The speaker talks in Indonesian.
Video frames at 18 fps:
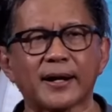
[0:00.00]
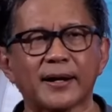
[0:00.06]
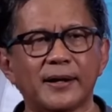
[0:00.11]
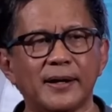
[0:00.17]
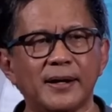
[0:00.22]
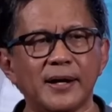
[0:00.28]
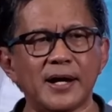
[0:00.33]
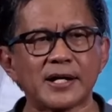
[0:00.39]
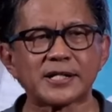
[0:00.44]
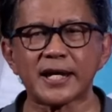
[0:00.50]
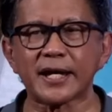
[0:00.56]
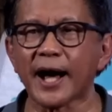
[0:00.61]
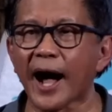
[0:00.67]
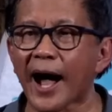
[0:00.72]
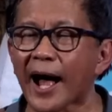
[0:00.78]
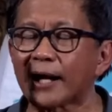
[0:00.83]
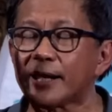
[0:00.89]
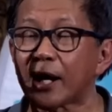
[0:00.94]
kan.
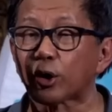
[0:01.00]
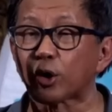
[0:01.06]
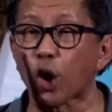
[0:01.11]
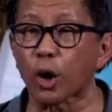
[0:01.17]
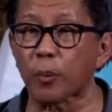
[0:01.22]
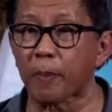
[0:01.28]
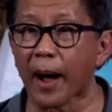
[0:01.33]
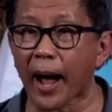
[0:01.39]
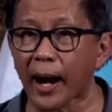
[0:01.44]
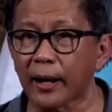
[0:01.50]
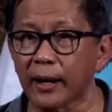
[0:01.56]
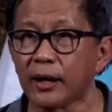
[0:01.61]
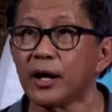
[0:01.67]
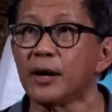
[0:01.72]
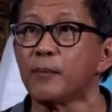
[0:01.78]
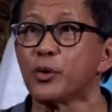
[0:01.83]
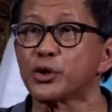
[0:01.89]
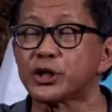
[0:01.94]
Sehingga hal yang
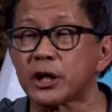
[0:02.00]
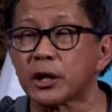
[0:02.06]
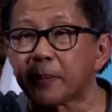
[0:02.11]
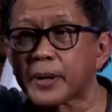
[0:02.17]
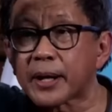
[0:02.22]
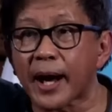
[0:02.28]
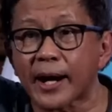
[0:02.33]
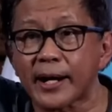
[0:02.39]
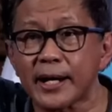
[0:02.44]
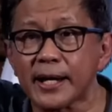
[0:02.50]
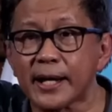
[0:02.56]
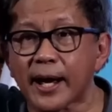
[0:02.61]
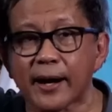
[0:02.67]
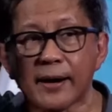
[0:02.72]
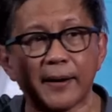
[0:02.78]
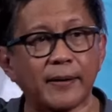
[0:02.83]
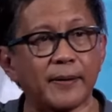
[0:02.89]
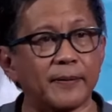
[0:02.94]
normal mesti diberi
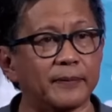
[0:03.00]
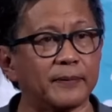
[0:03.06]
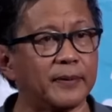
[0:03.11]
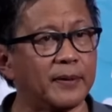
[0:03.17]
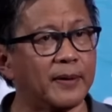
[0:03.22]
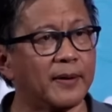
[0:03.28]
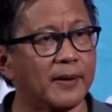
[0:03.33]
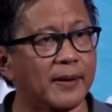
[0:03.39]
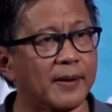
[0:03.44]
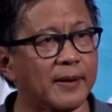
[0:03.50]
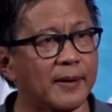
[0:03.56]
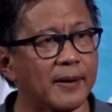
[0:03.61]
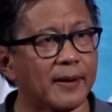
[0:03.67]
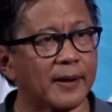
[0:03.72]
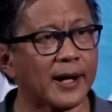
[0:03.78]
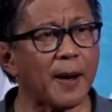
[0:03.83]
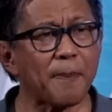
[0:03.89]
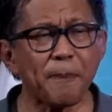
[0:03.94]
hadiah.
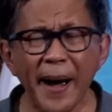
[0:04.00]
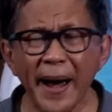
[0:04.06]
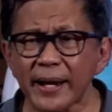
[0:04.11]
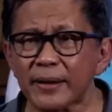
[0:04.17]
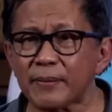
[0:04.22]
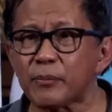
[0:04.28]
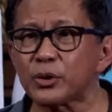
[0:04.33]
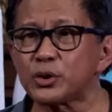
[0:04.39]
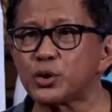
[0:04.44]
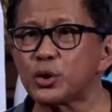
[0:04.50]
Ngapain mau